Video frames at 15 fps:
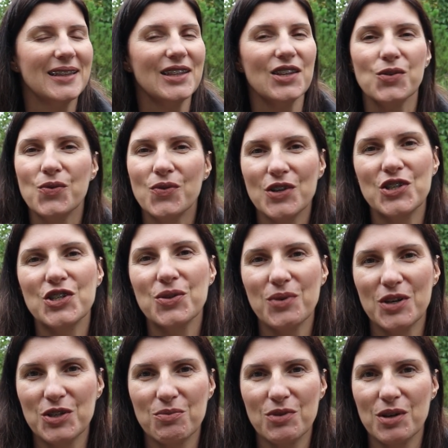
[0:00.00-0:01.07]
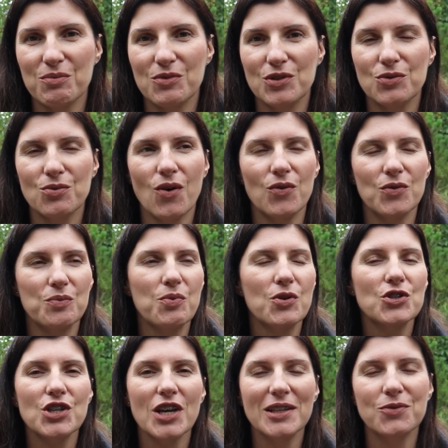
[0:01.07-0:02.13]
Ty uwierzyłeś mojemu słowu,
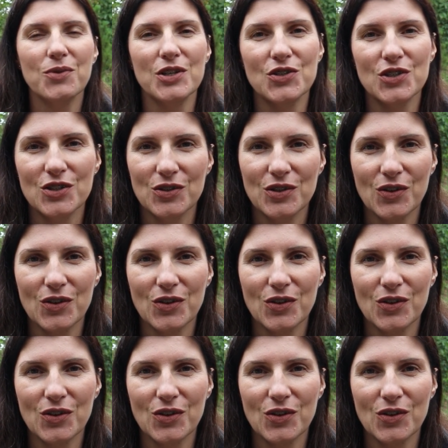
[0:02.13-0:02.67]
poszedłeś do